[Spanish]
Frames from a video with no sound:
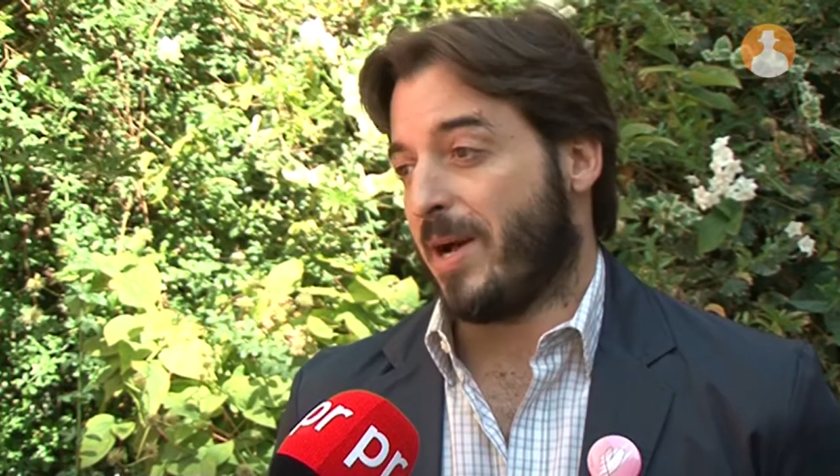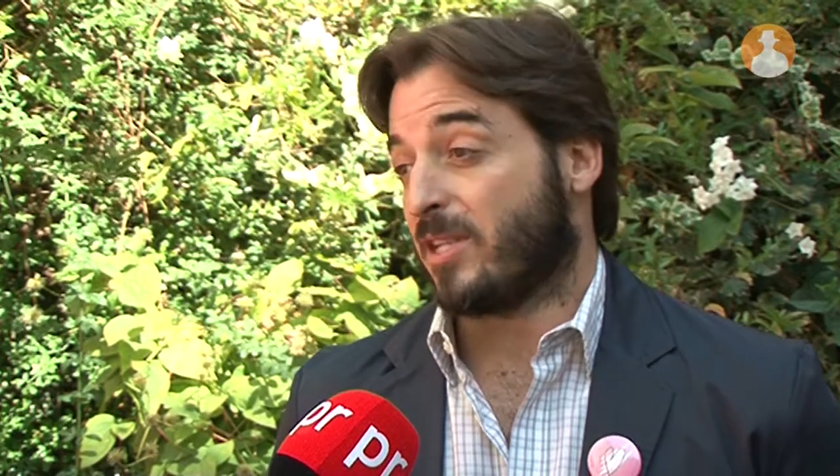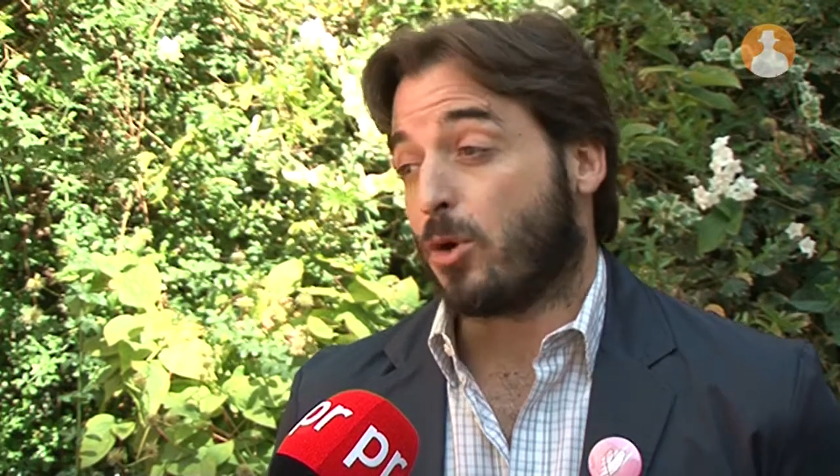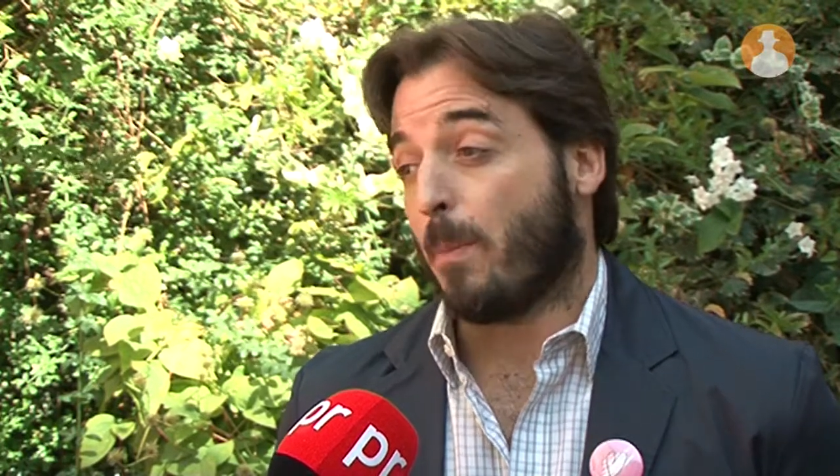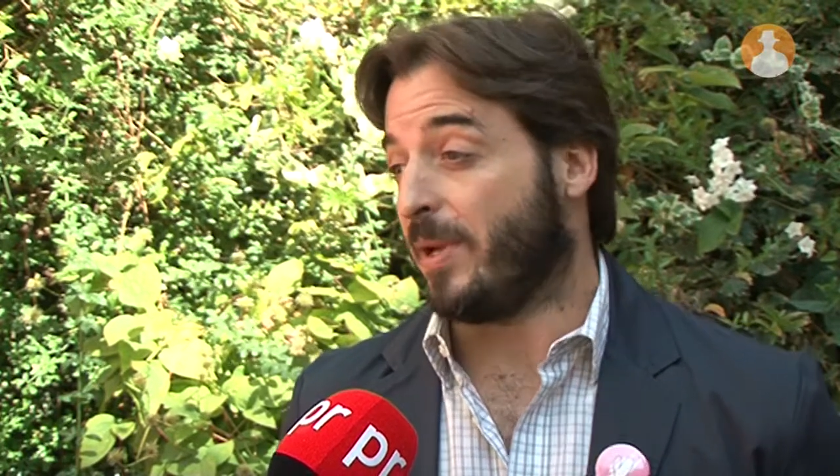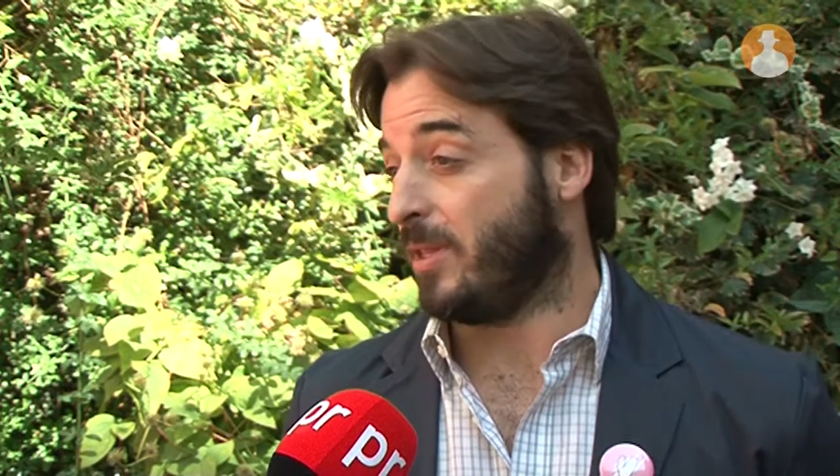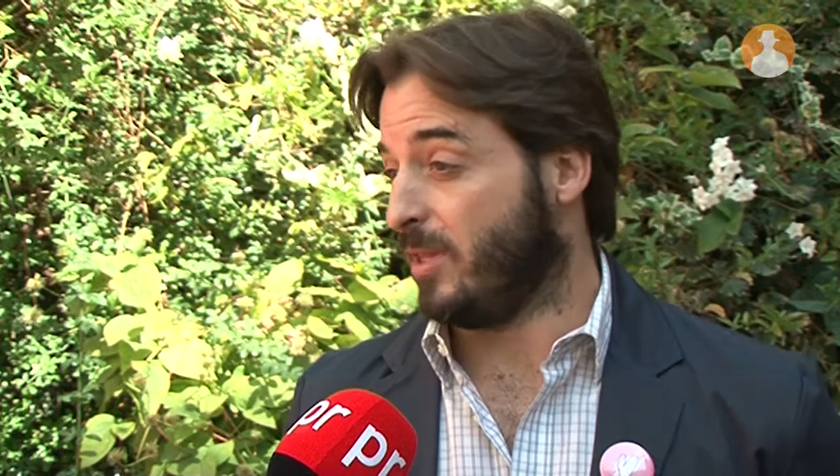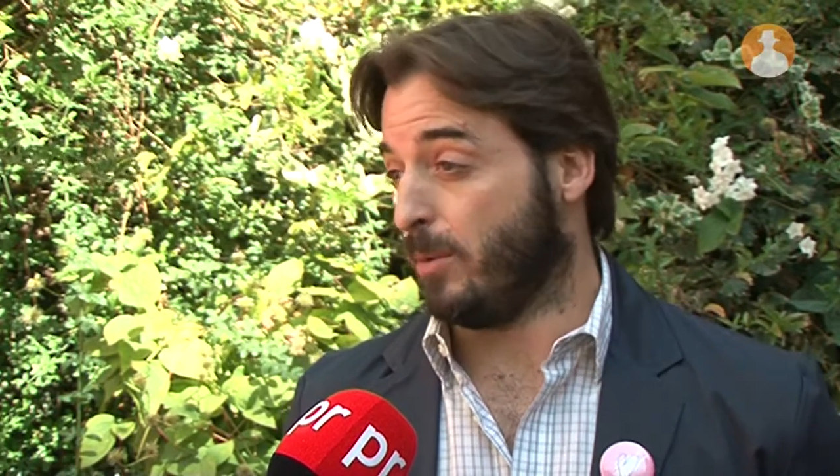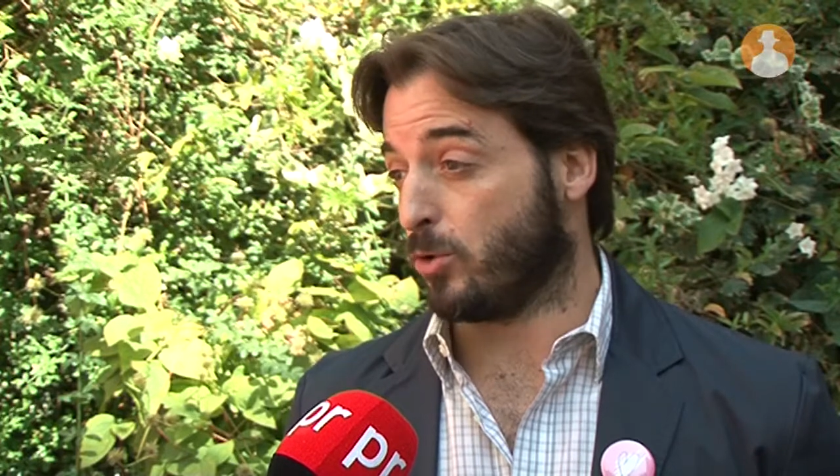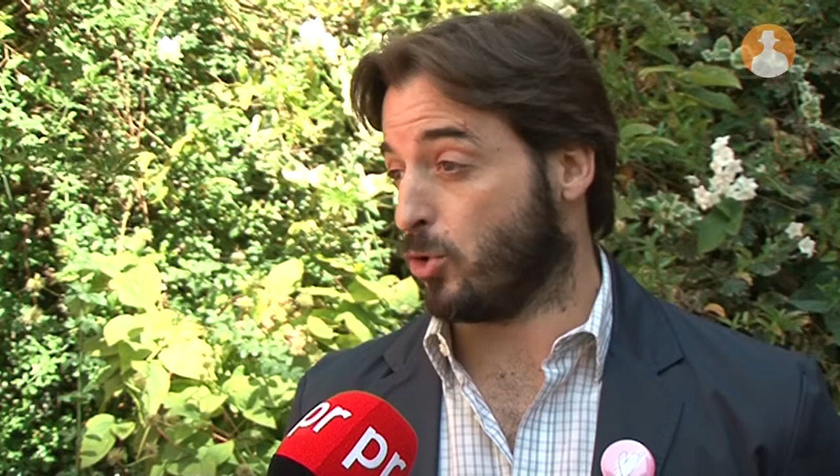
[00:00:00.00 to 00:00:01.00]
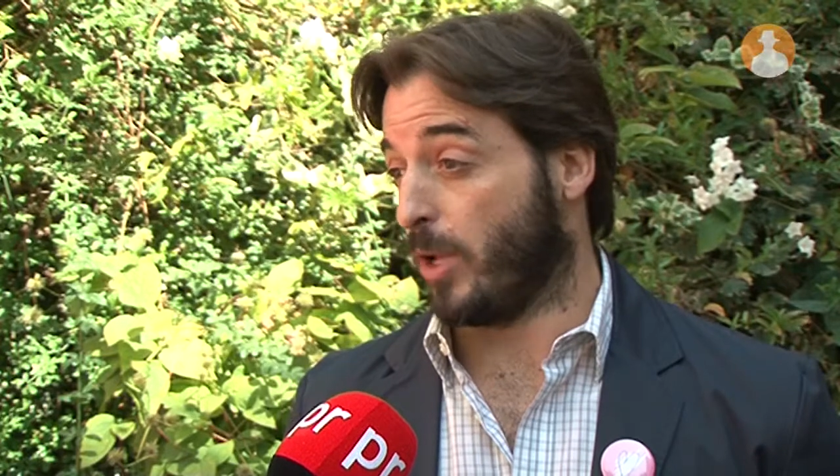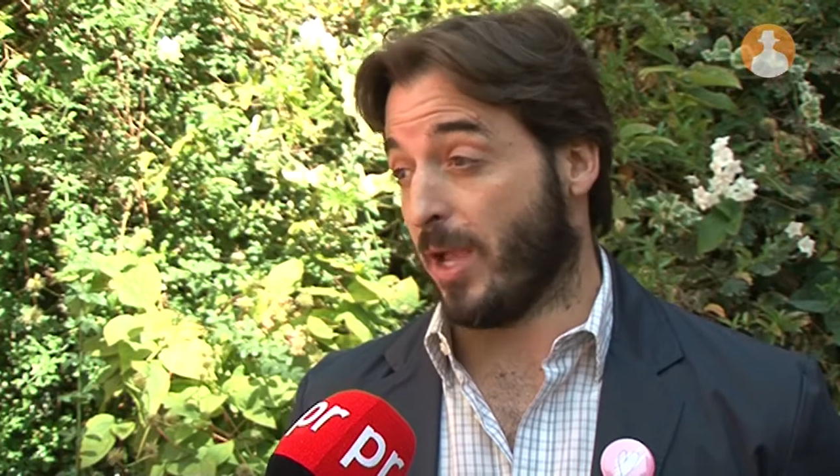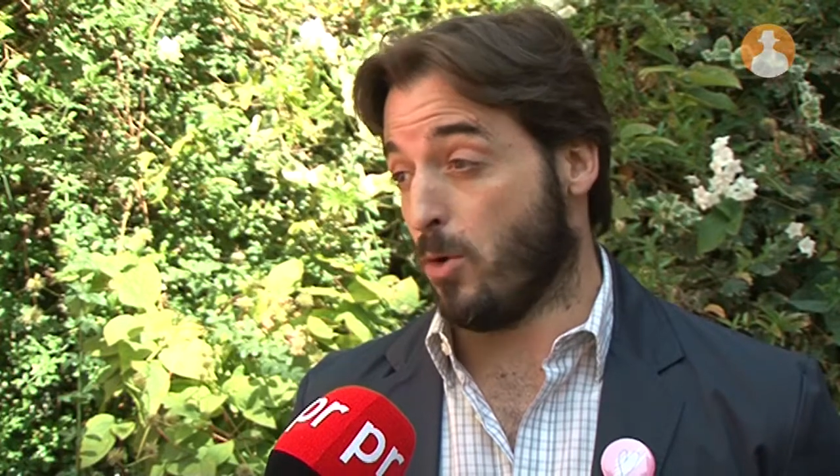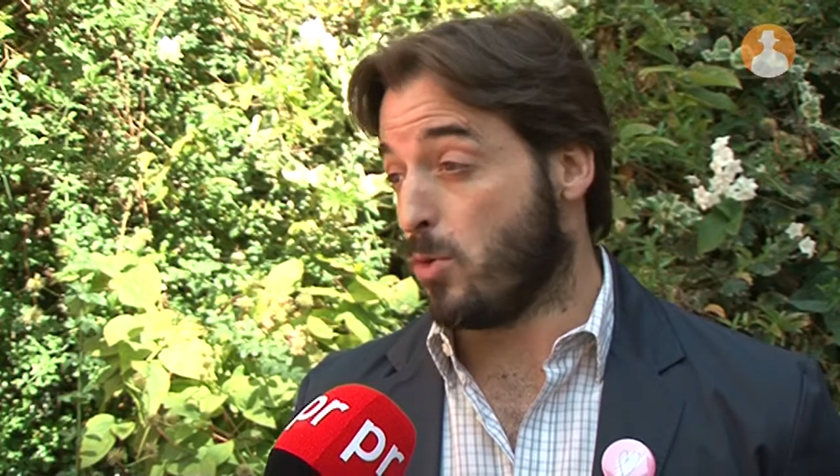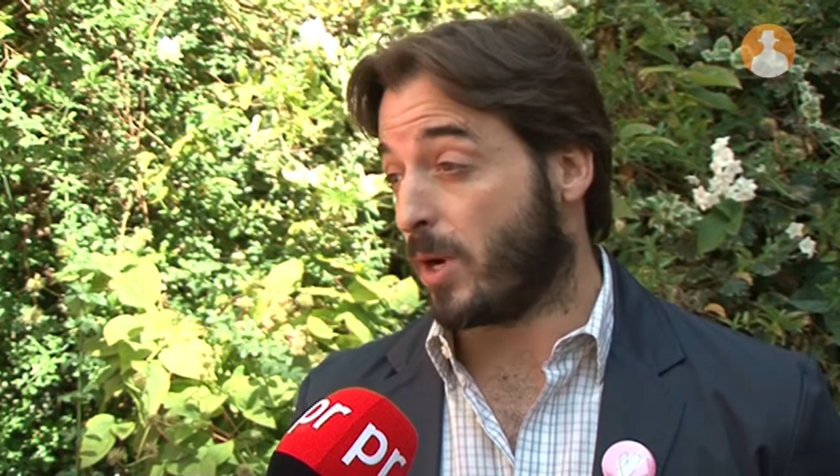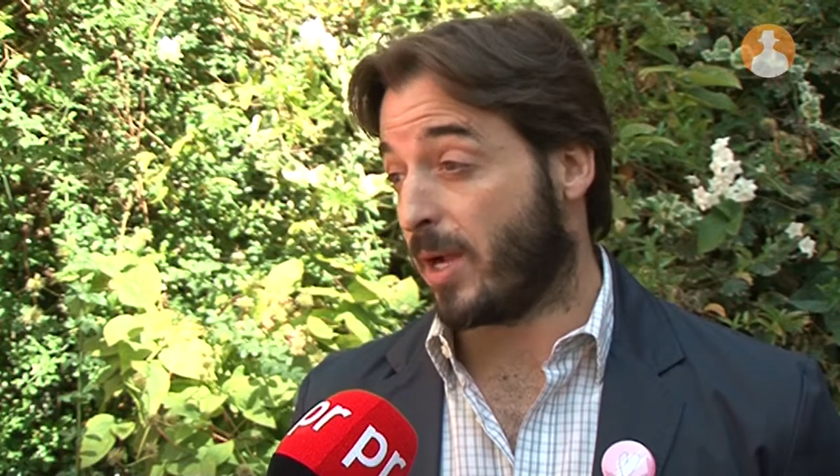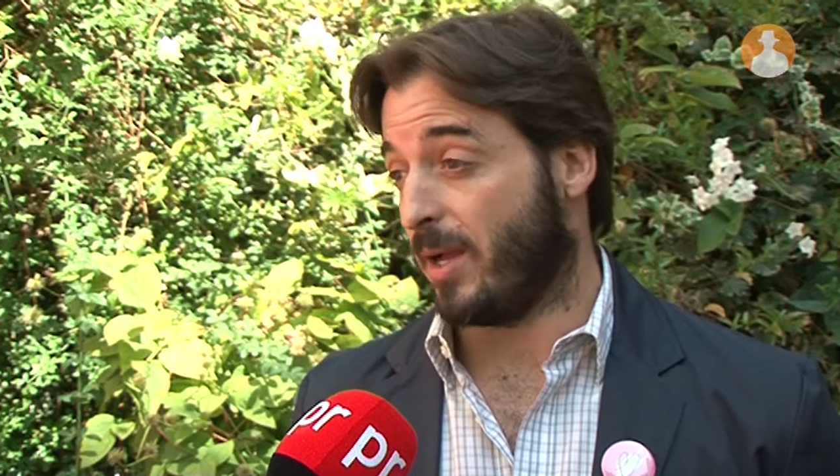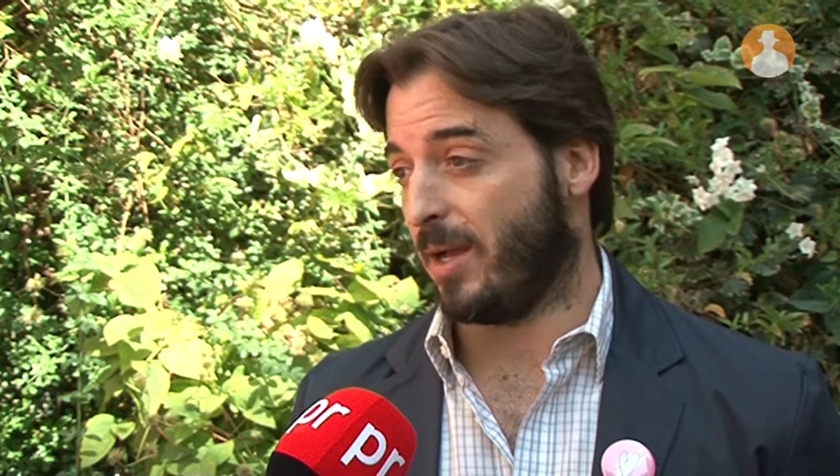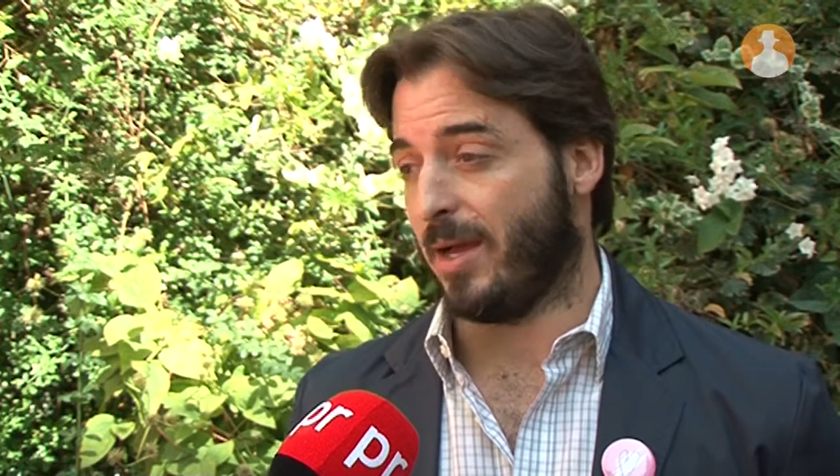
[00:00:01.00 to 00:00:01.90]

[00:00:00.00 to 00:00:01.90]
más competitivos hoy que nunca,